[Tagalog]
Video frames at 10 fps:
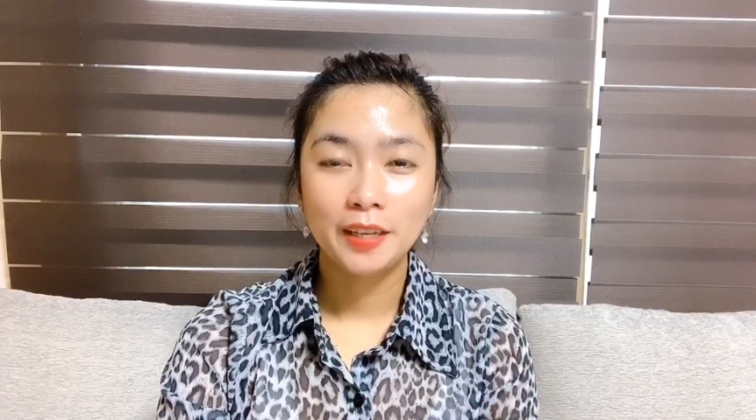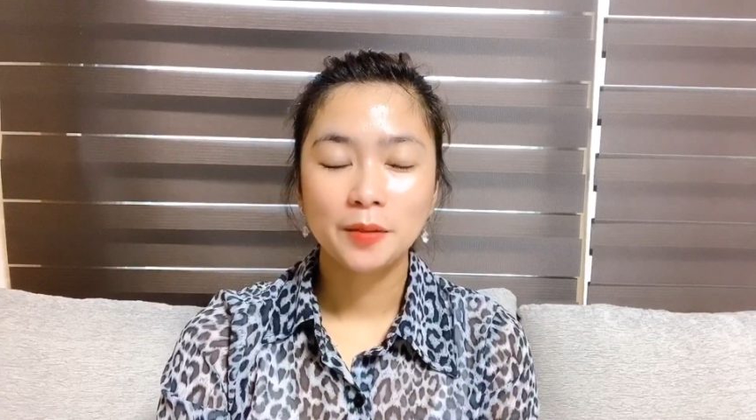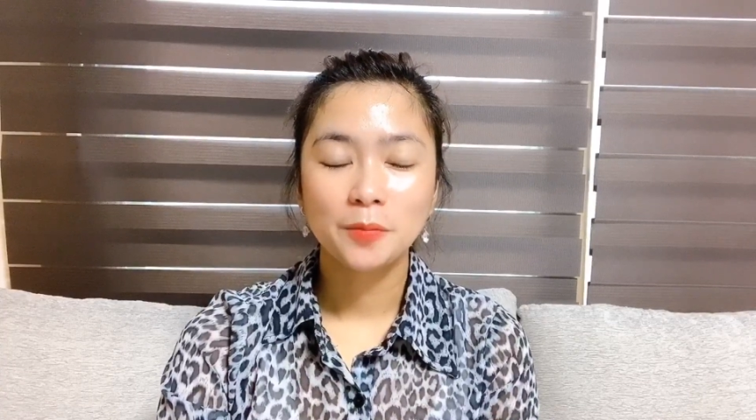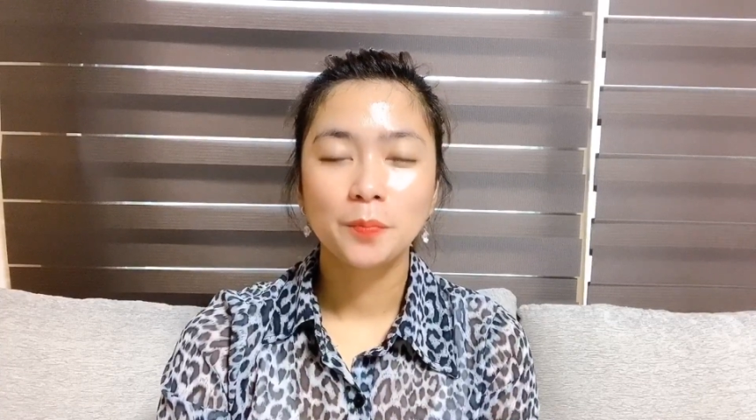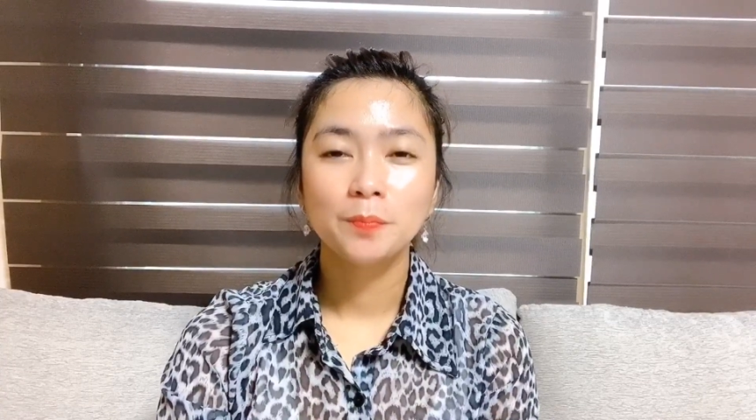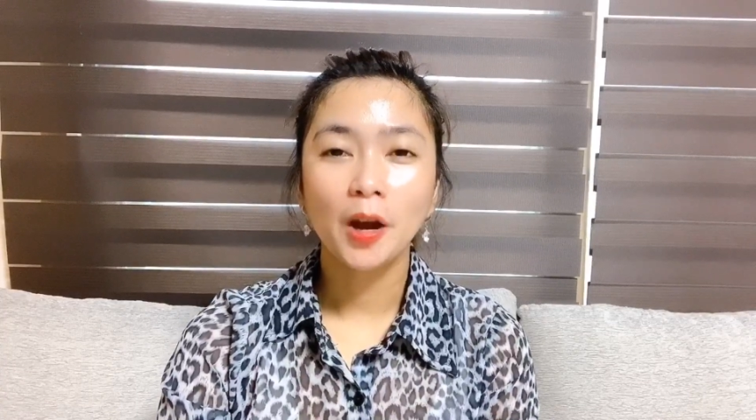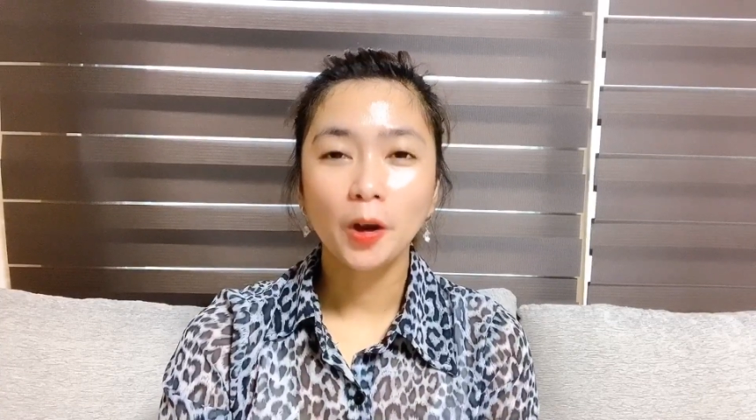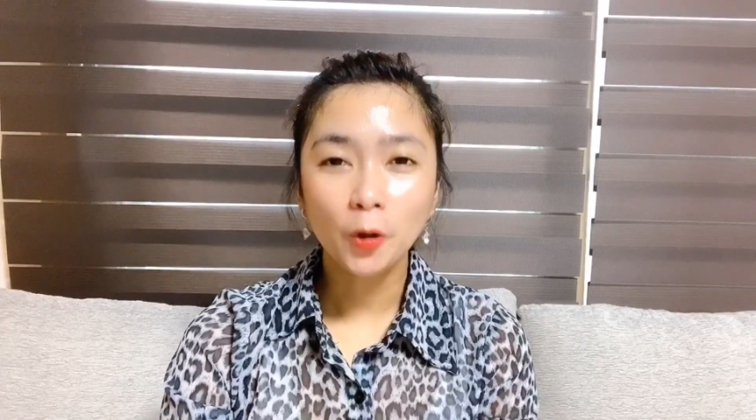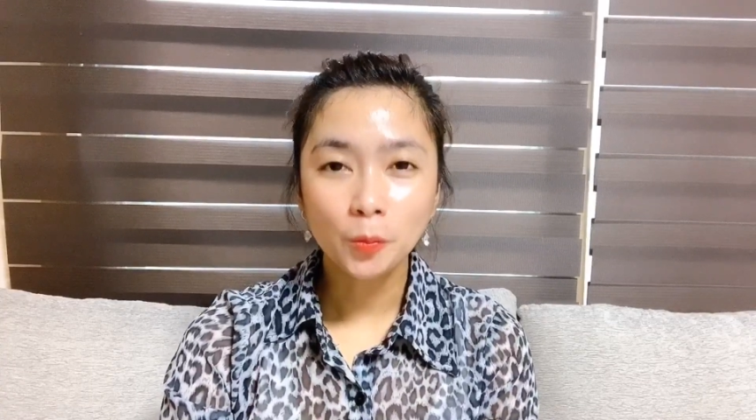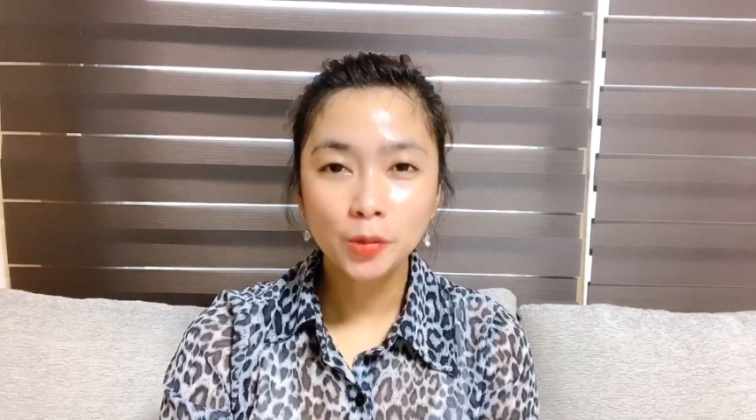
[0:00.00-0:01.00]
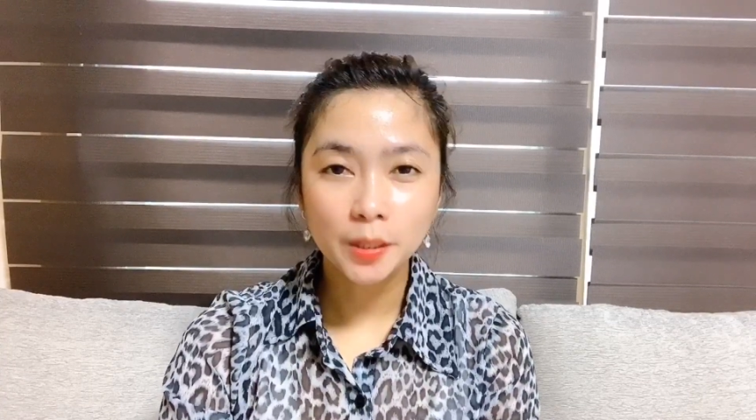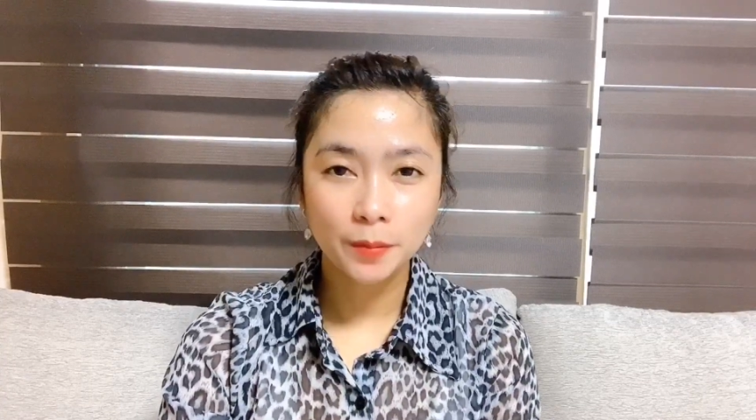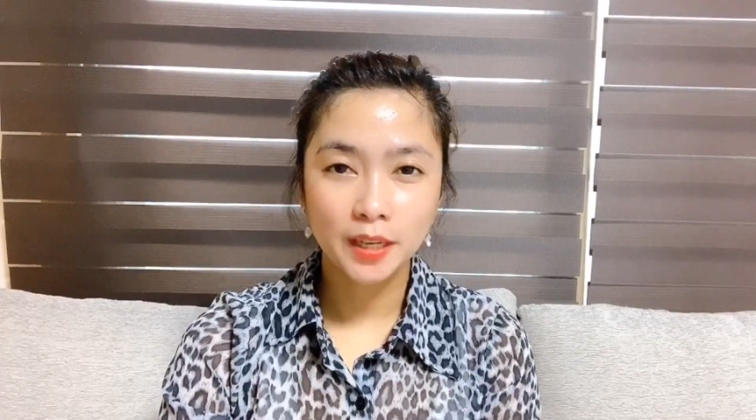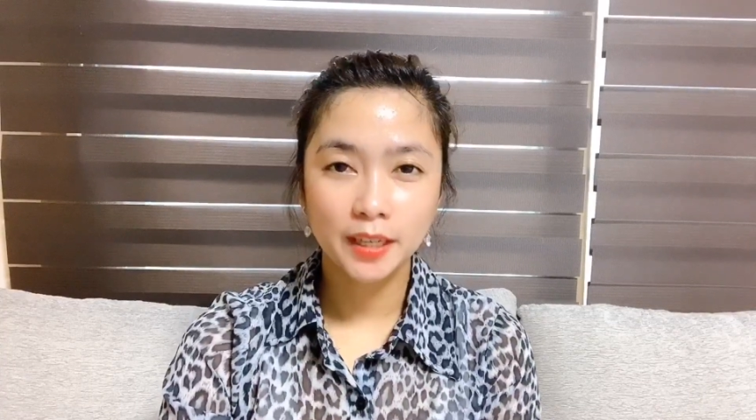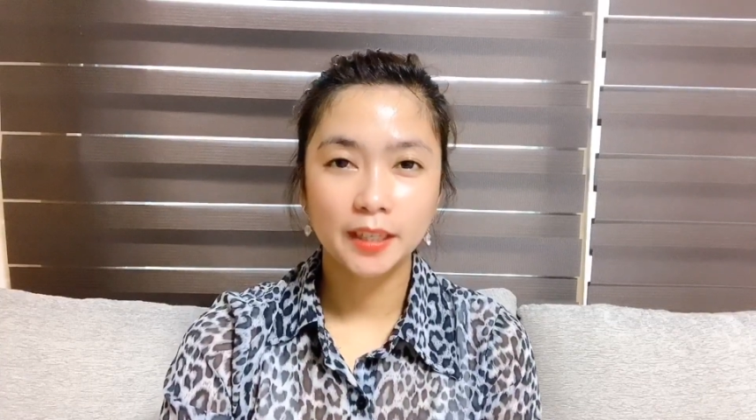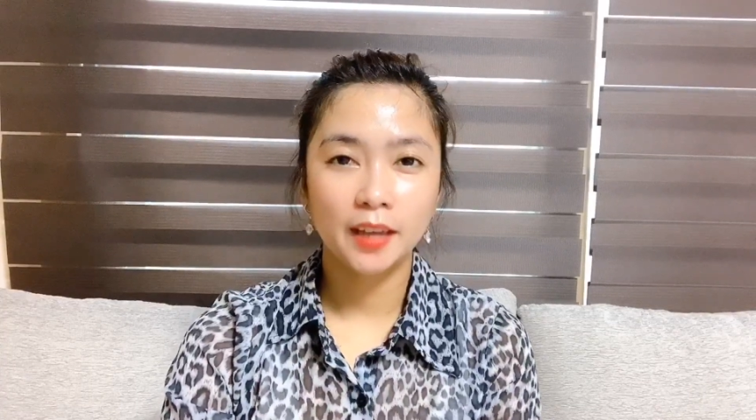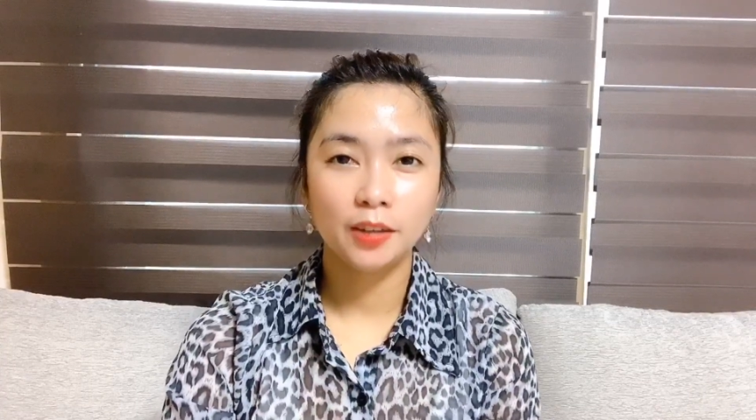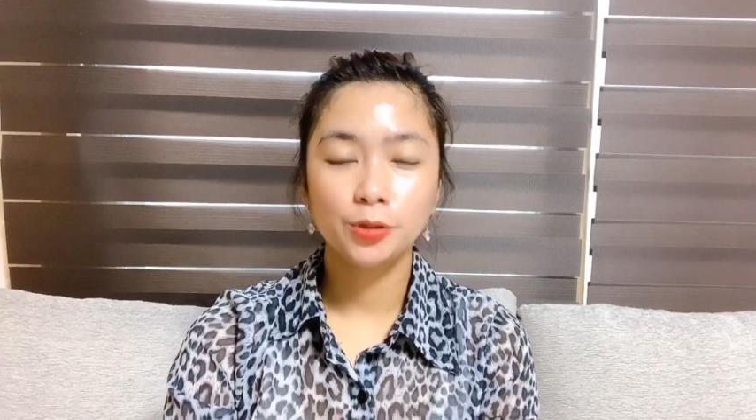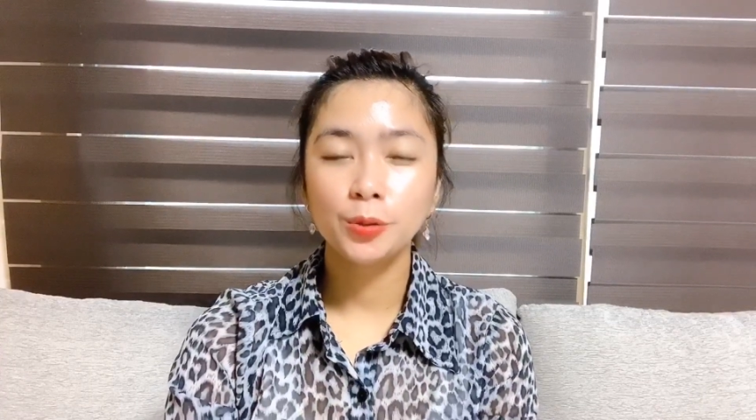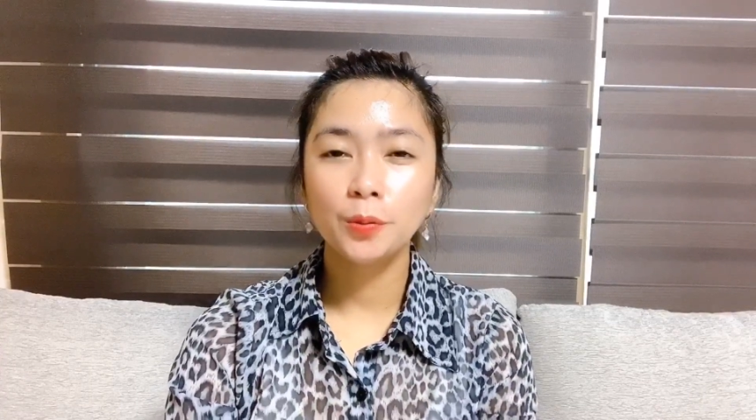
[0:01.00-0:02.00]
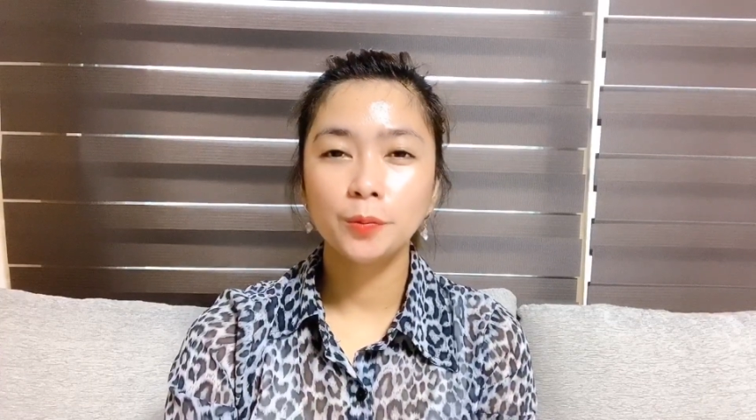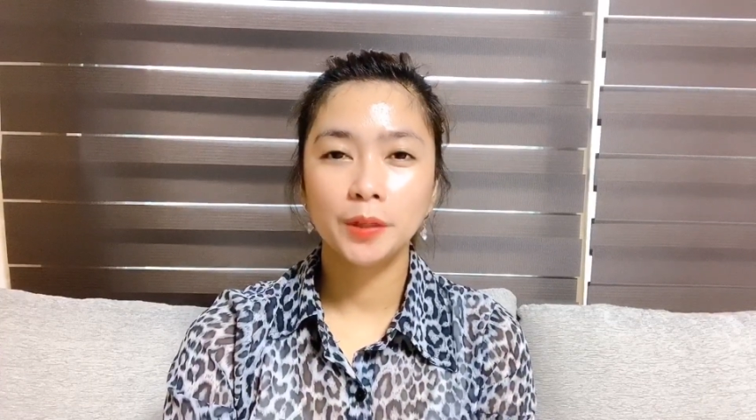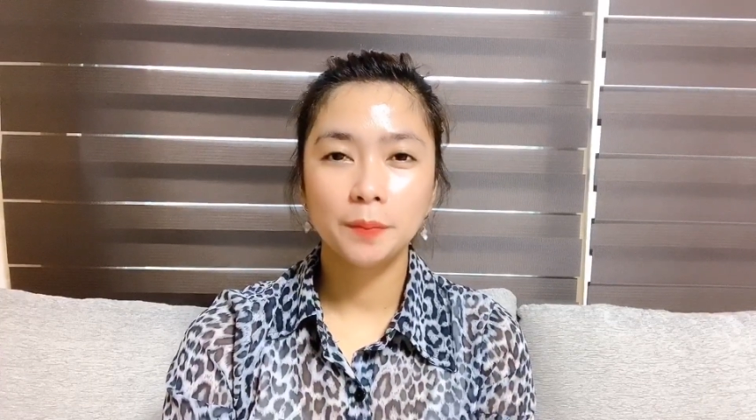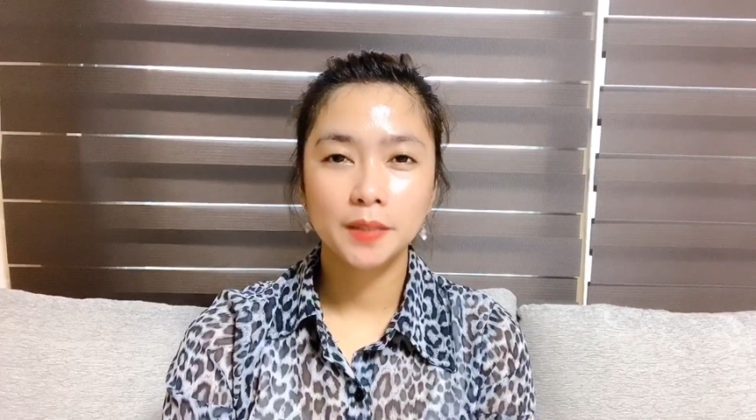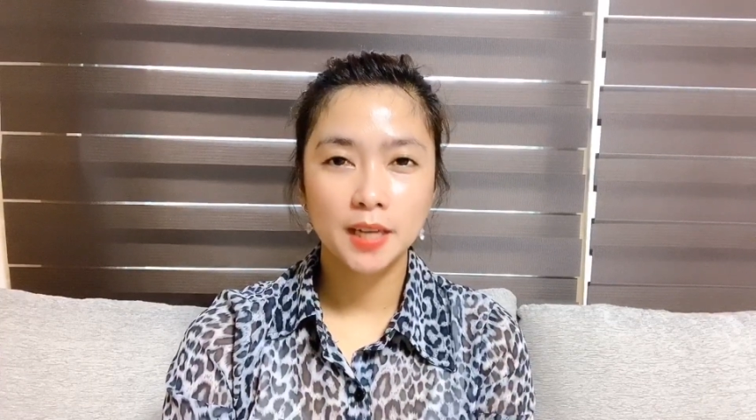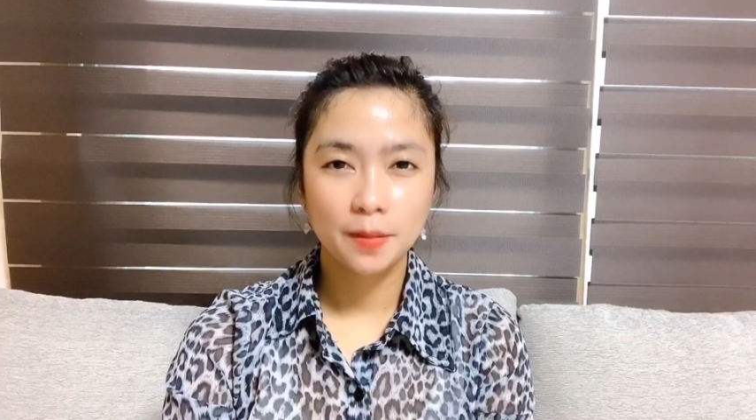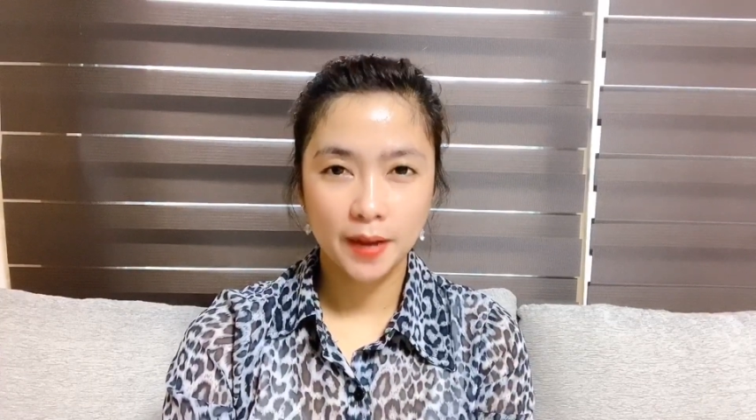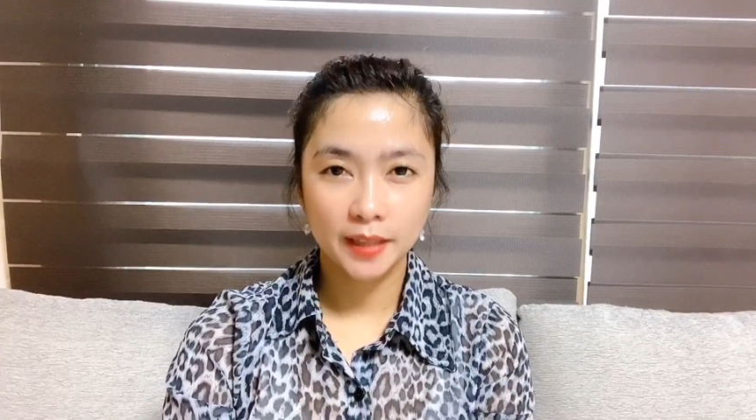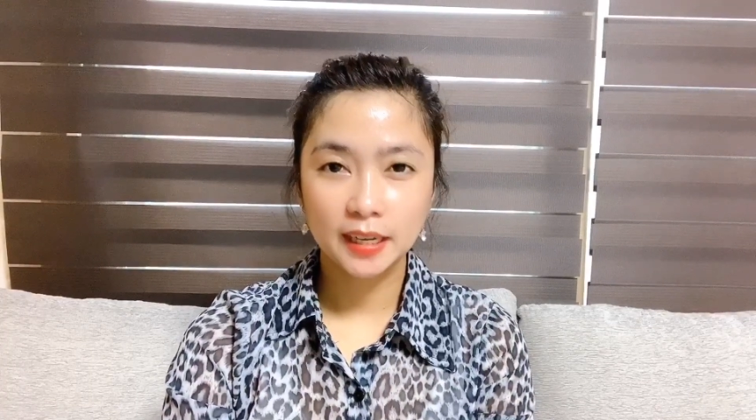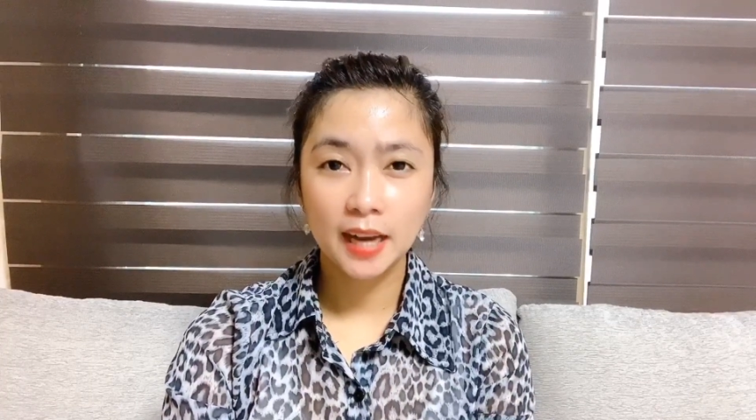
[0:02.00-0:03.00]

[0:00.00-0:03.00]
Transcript: Bago ko po sabihin yan, gusto ko munang pasalamatan lahat